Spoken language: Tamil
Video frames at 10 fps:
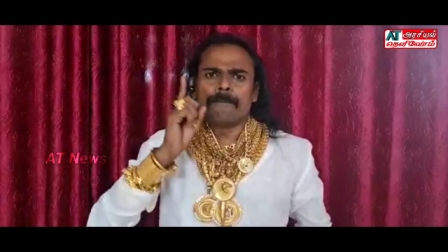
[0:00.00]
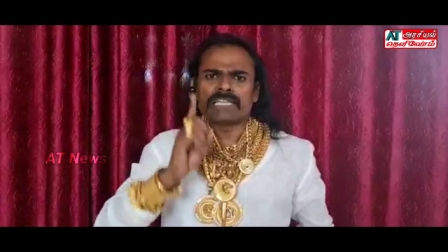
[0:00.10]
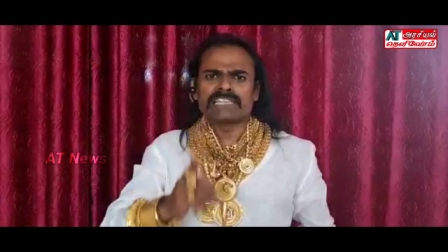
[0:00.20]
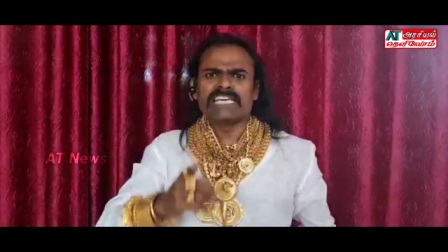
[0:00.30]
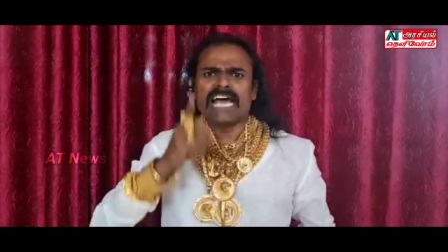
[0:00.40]

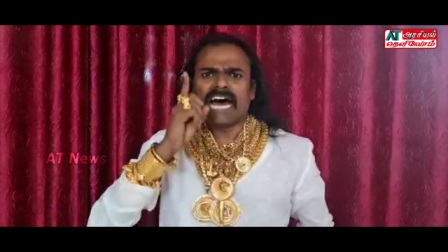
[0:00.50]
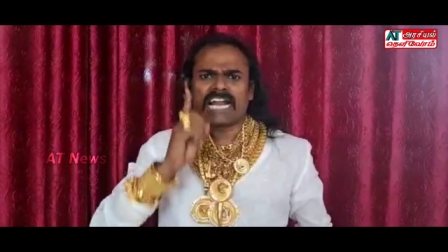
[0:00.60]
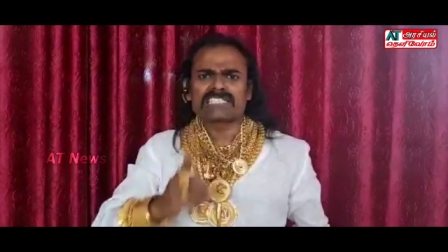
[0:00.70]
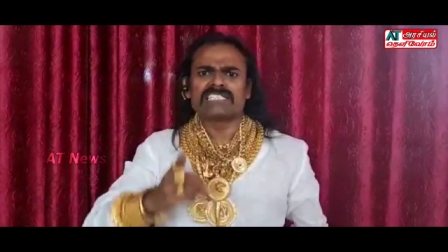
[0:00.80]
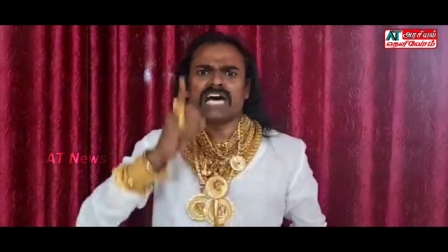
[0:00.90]
மத்திய
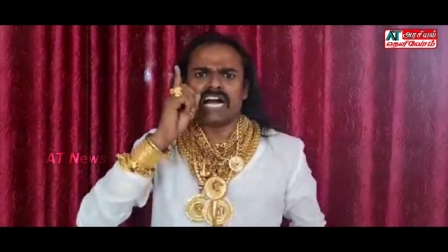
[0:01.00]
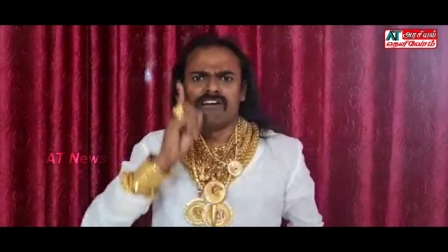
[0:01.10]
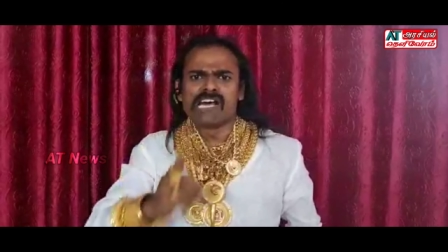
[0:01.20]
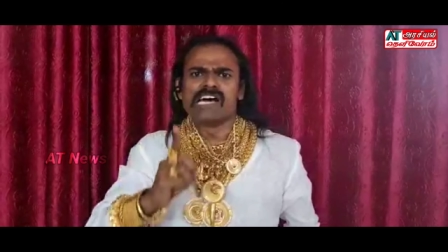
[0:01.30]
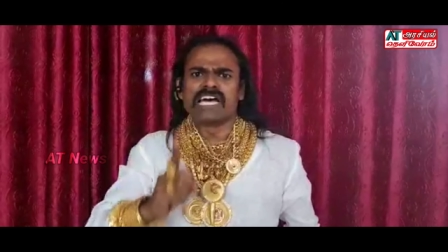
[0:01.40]
அரசு
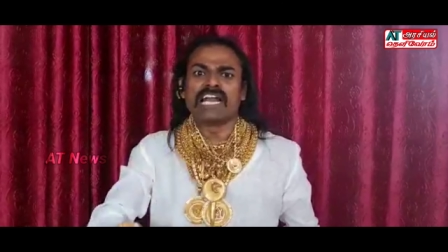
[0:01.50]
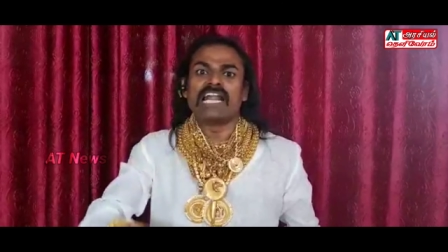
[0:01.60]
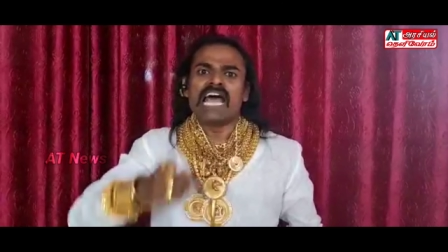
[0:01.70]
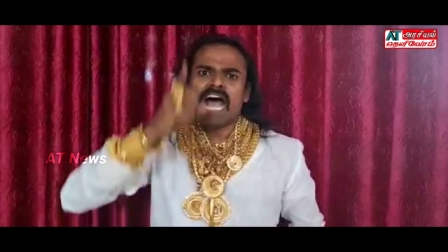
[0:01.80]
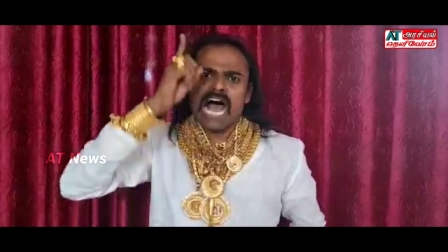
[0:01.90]
அலுவலகங்கள்
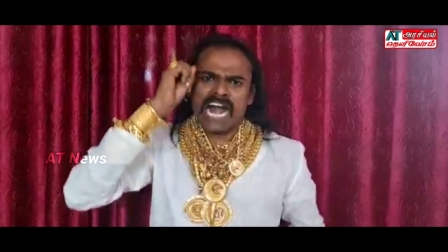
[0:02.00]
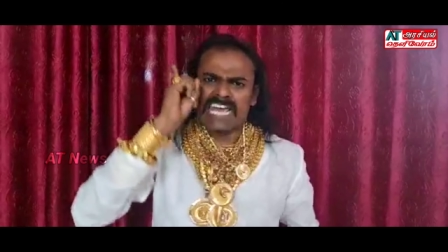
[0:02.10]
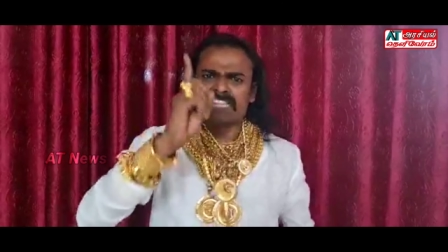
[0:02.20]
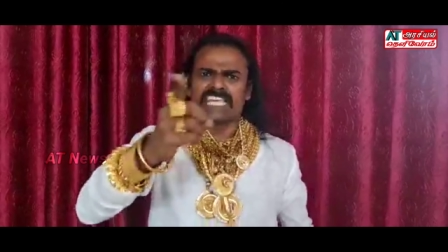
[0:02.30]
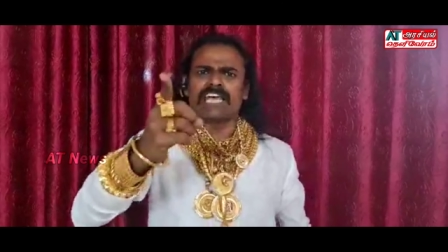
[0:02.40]

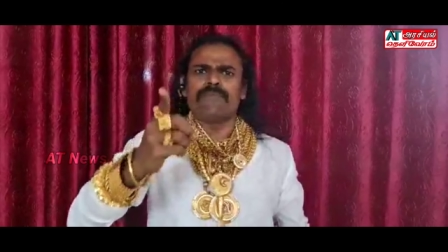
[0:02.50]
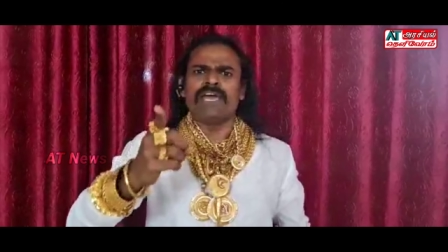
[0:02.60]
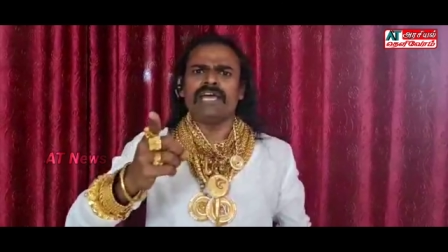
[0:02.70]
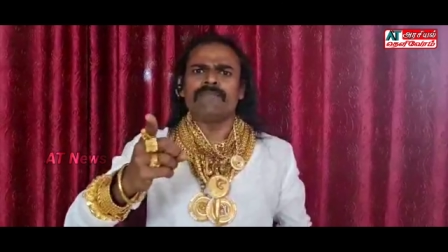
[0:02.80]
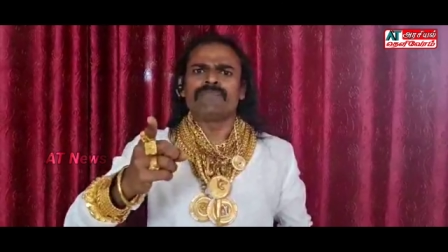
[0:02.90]
அனைத்தையுமே